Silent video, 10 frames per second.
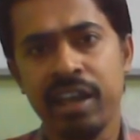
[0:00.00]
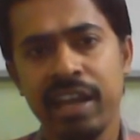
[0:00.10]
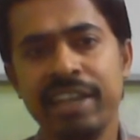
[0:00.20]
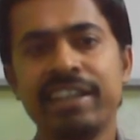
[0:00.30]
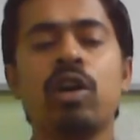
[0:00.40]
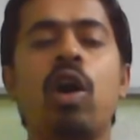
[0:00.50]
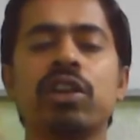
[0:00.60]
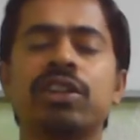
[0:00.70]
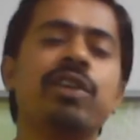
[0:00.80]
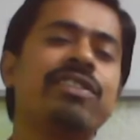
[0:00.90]
এটার
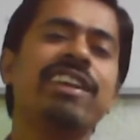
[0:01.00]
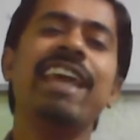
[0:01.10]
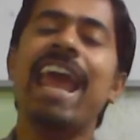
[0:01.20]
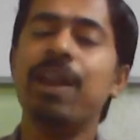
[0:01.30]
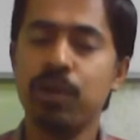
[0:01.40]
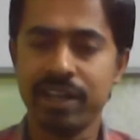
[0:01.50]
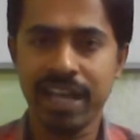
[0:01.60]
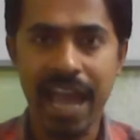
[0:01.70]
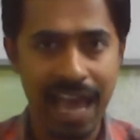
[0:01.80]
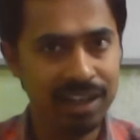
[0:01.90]
অথর হচ্ছেন এডওয়ার্ড
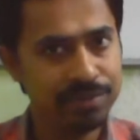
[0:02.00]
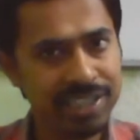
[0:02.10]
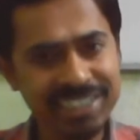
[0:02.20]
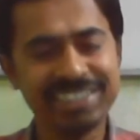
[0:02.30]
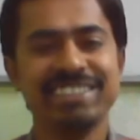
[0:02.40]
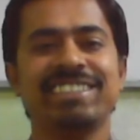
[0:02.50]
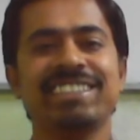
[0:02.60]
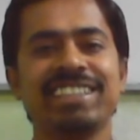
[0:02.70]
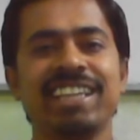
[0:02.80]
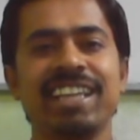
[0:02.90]
অ্যালবার্ট
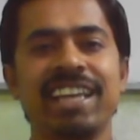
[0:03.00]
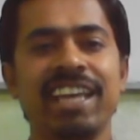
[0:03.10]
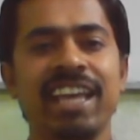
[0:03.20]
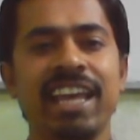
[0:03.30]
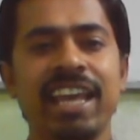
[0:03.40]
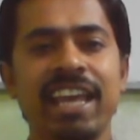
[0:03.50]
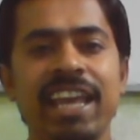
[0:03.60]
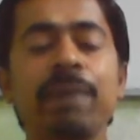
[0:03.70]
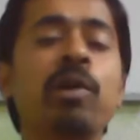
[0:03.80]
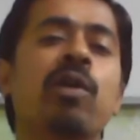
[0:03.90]

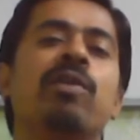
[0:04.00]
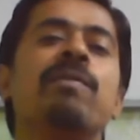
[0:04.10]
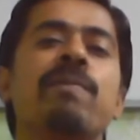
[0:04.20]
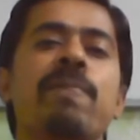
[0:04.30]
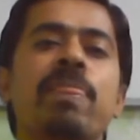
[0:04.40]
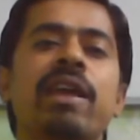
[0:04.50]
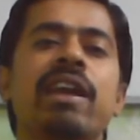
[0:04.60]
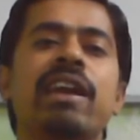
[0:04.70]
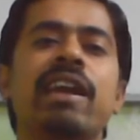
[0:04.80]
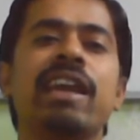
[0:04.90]
এবং
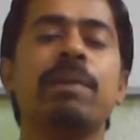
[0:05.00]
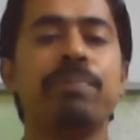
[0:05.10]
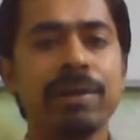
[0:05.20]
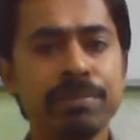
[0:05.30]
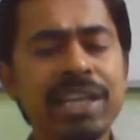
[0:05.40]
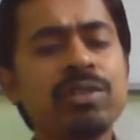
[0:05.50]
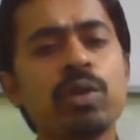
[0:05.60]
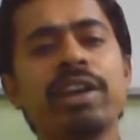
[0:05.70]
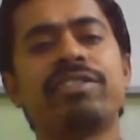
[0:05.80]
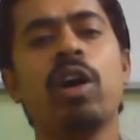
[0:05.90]
এটা পাবলিশড
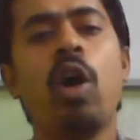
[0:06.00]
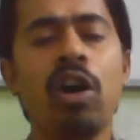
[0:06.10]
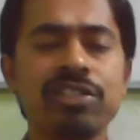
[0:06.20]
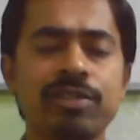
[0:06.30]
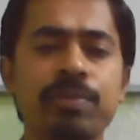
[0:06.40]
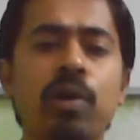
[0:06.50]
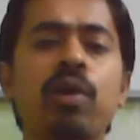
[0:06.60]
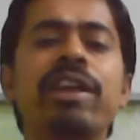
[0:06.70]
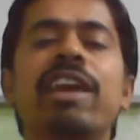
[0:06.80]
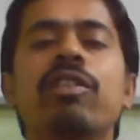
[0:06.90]
হয়েছে
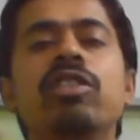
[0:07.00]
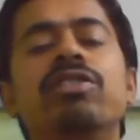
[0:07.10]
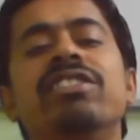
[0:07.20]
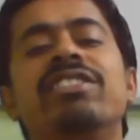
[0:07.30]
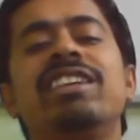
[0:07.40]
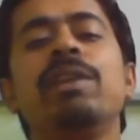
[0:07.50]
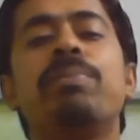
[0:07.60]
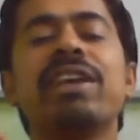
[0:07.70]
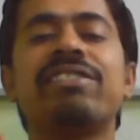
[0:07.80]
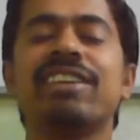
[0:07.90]
অক্সফোর্ড ইউনিভার্সিটি
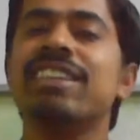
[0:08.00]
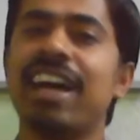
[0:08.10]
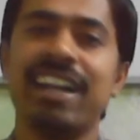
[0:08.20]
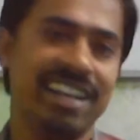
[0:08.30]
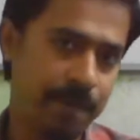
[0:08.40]
প্রেসের দ্বারা